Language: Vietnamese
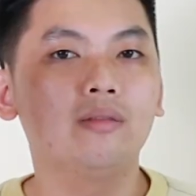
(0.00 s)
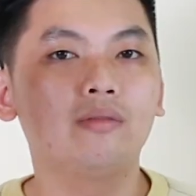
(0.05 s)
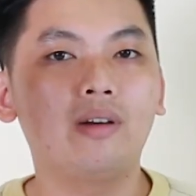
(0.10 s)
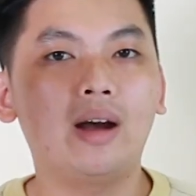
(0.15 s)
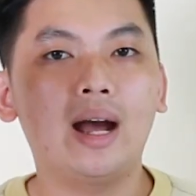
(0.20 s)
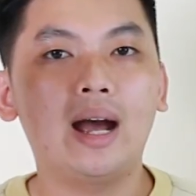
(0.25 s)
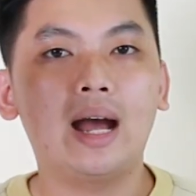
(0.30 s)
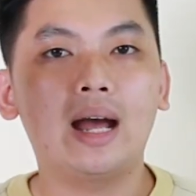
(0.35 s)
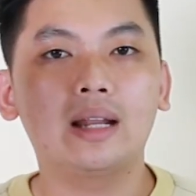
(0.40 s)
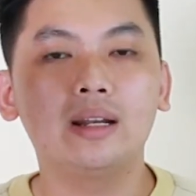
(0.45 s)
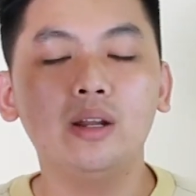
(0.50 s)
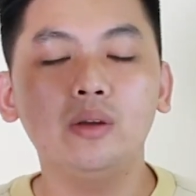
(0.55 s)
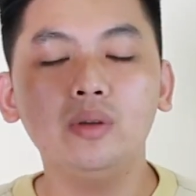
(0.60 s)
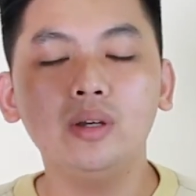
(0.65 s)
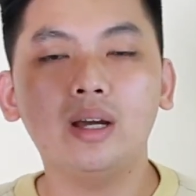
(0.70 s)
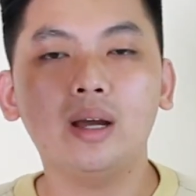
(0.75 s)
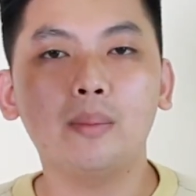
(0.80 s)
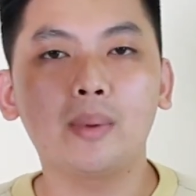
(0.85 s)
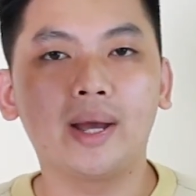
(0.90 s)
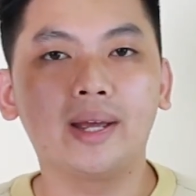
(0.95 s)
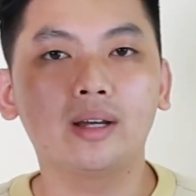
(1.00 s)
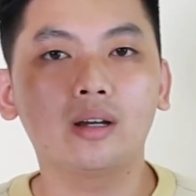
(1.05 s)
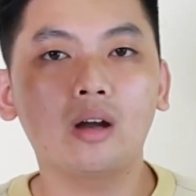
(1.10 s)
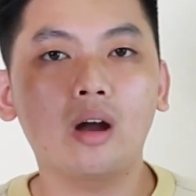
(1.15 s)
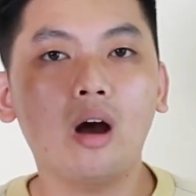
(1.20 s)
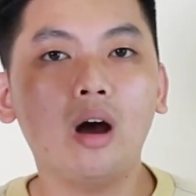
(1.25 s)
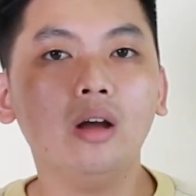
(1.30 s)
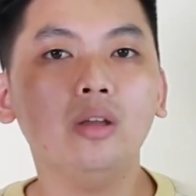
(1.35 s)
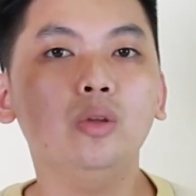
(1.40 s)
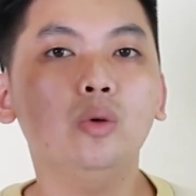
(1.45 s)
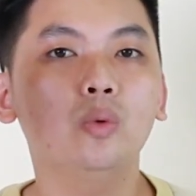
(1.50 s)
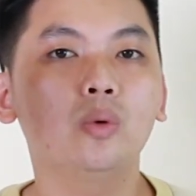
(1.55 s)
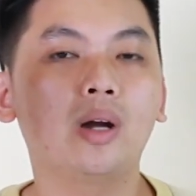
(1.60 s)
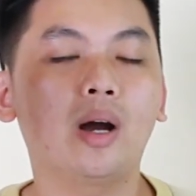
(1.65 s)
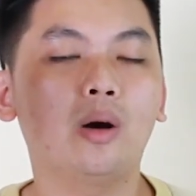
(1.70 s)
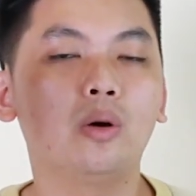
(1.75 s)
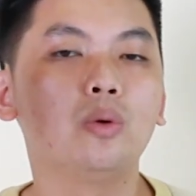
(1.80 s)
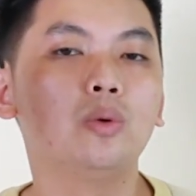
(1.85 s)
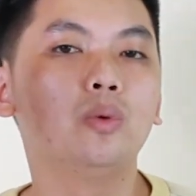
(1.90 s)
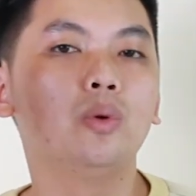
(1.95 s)
Và nếu như các bạn có nhu
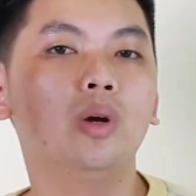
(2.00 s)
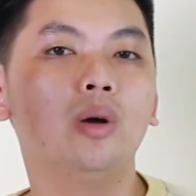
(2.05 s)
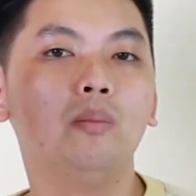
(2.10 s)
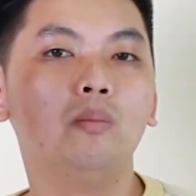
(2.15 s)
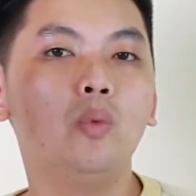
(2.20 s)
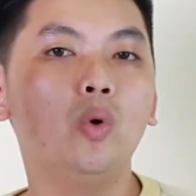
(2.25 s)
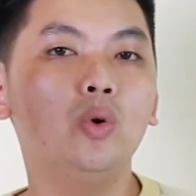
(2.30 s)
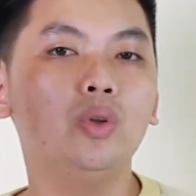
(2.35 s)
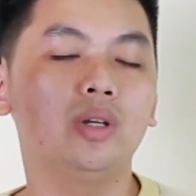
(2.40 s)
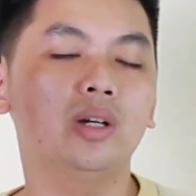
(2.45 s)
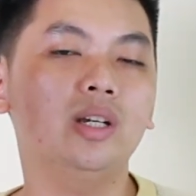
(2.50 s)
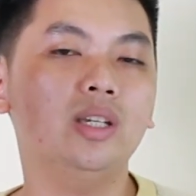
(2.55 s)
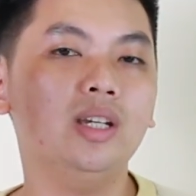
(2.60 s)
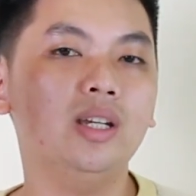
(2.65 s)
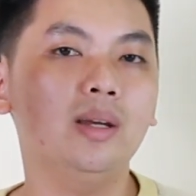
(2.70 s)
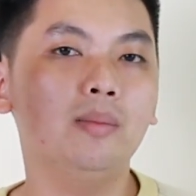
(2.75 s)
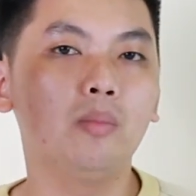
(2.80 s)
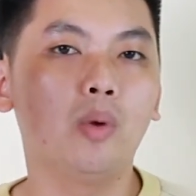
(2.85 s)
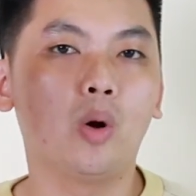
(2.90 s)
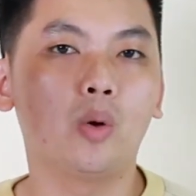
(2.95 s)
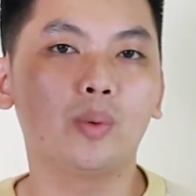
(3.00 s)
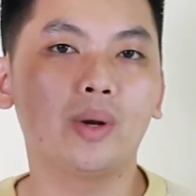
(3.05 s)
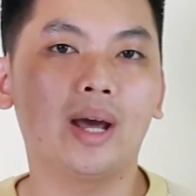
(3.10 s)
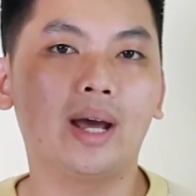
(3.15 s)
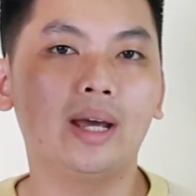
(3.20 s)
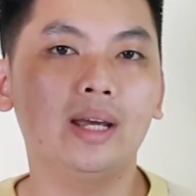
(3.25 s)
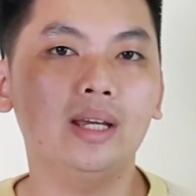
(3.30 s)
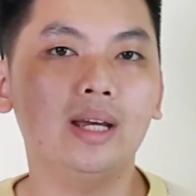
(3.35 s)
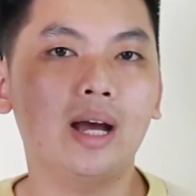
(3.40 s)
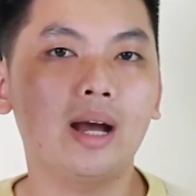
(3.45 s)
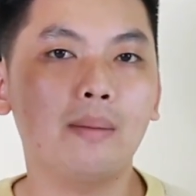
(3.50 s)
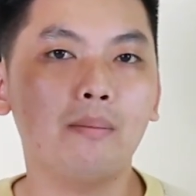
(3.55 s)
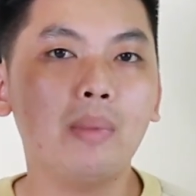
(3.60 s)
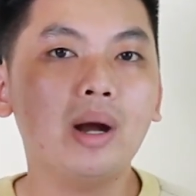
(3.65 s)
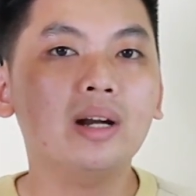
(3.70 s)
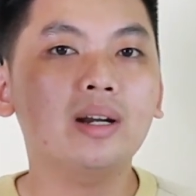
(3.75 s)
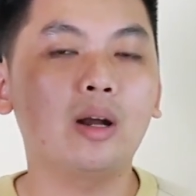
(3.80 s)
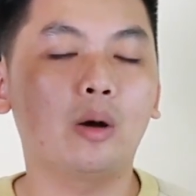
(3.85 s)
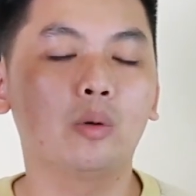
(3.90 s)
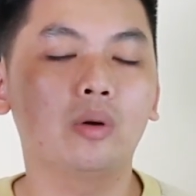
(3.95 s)
cầu mua những cái chiếc gimbal để
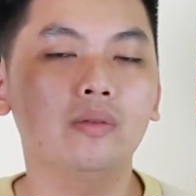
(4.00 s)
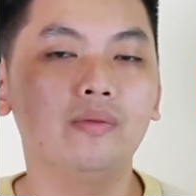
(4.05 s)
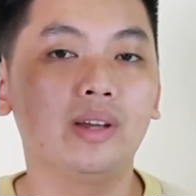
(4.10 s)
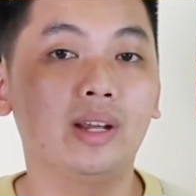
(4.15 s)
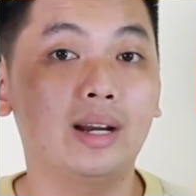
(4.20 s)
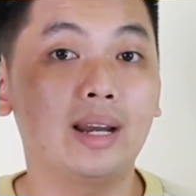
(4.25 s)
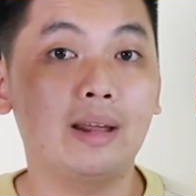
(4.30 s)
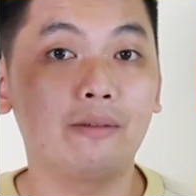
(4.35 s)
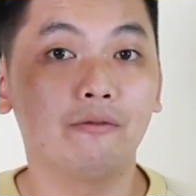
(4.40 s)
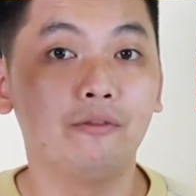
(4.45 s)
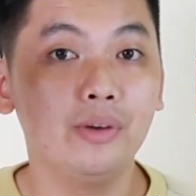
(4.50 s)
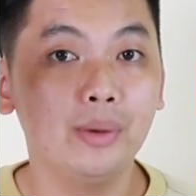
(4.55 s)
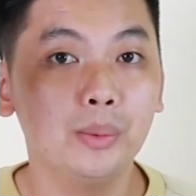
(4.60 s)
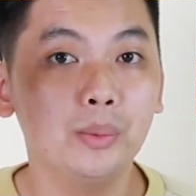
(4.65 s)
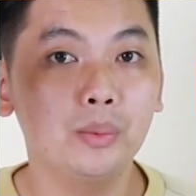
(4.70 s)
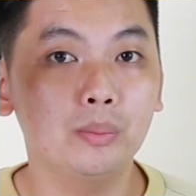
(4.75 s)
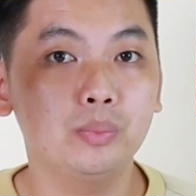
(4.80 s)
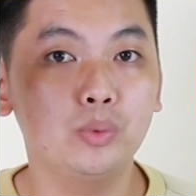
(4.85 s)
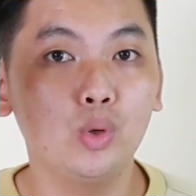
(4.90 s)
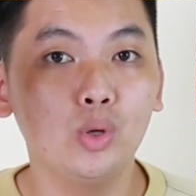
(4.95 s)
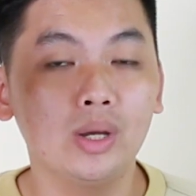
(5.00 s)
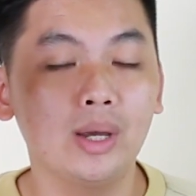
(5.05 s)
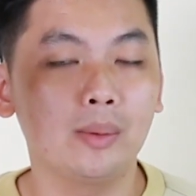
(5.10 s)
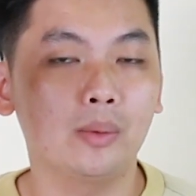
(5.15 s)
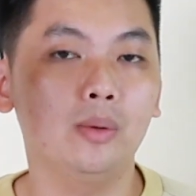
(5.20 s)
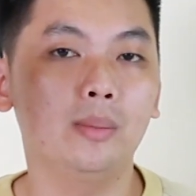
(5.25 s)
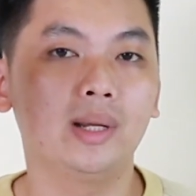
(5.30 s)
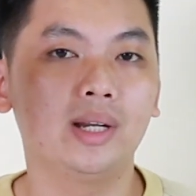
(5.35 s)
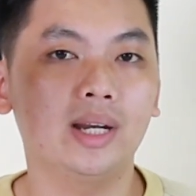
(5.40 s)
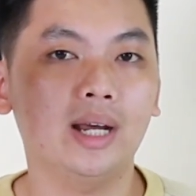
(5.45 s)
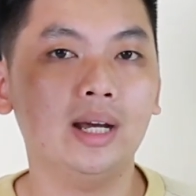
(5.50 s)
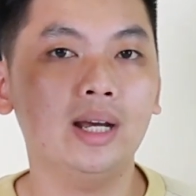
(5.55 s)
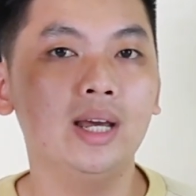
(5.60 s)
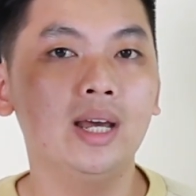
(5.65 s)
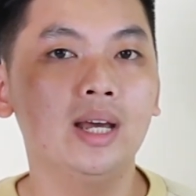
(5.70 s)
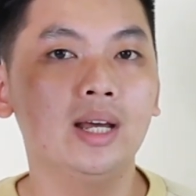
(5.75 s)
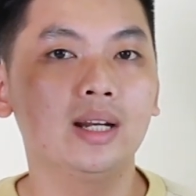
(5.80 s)
bắt đầu cái việc làm phim chuyên nghiệp của mình á,